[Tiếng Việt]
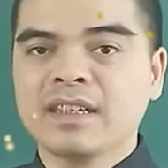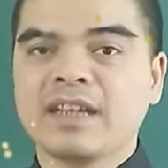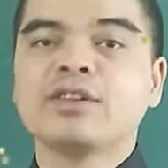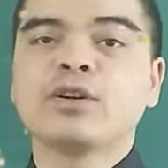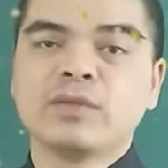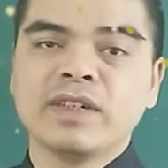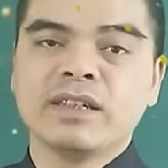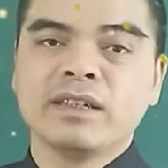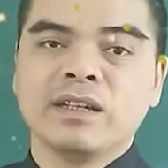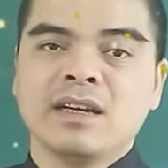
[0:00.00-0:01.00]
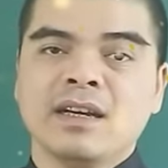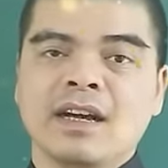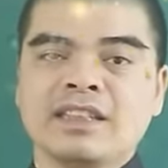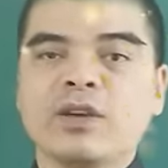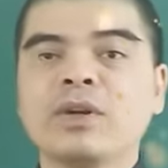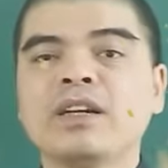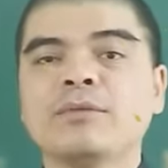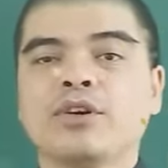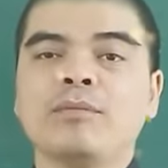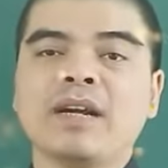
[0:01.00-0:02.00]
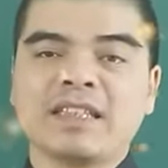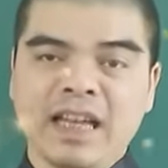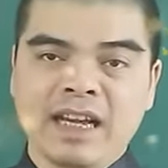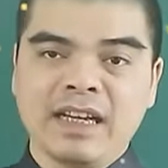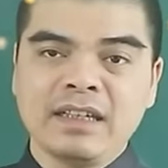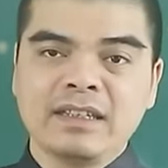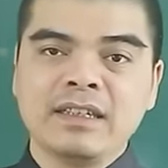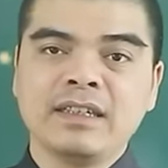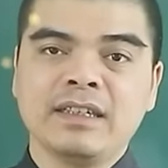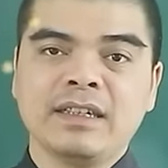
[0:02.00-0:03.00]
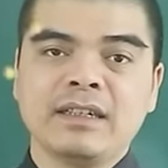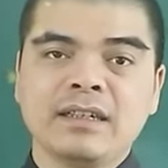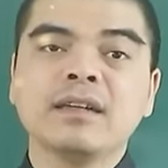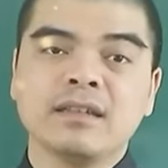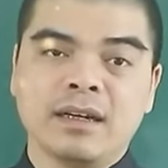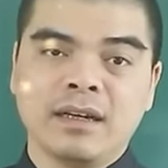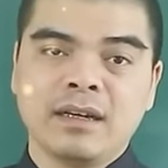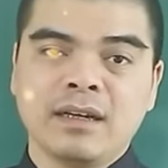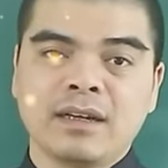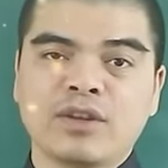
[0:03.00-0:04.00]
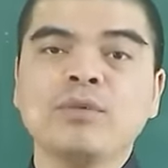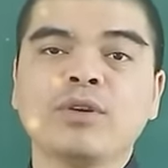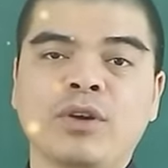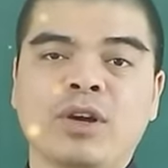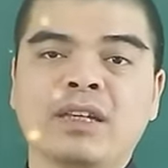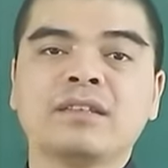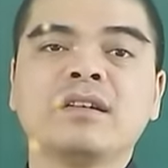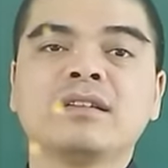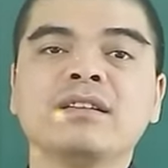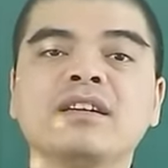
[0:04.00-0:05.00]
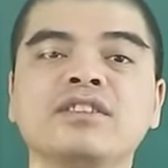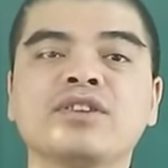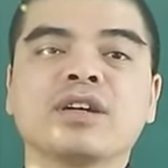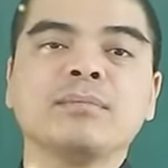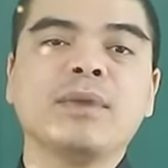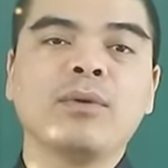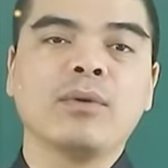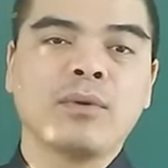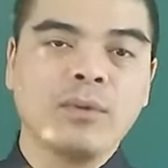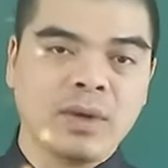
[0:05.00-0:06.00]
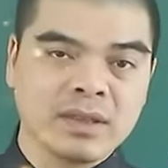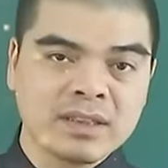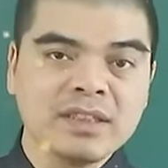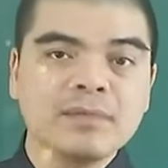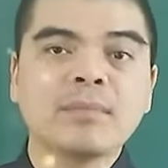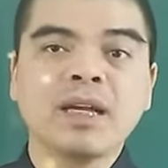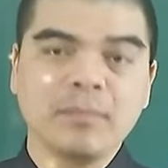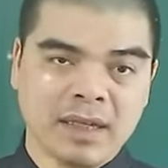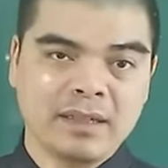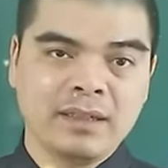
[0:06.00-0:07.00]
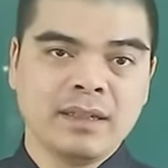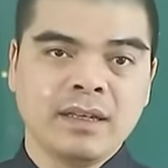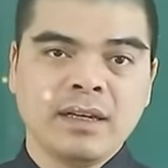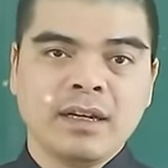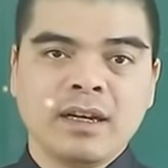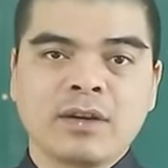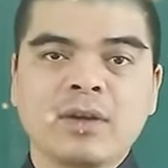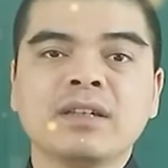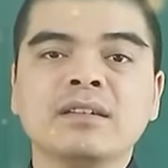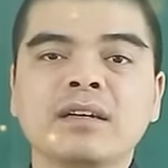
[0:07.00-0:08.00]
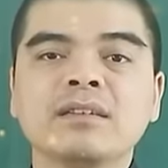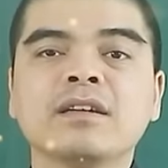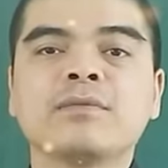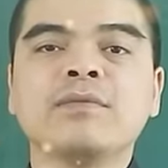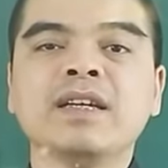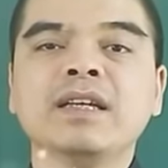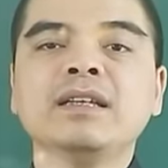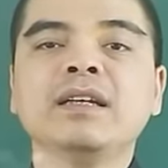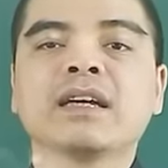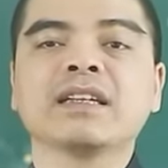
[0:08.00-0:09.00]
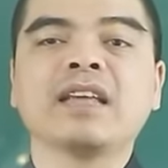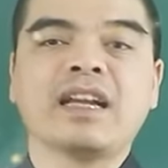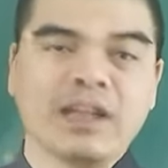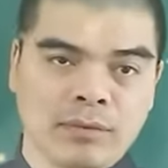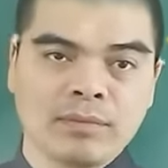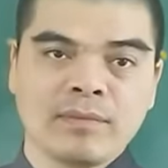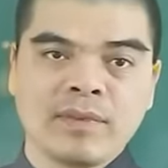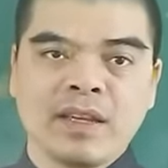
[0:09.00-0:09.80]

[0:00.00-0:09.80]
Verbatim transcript: À, thưa quý vị, à, theo quan niệm của ông bà ta ấy, thì lửa có màu đỏ tượng trưng cho cái màu của sự may mắn, còn nước được ví như là cái tài lộc.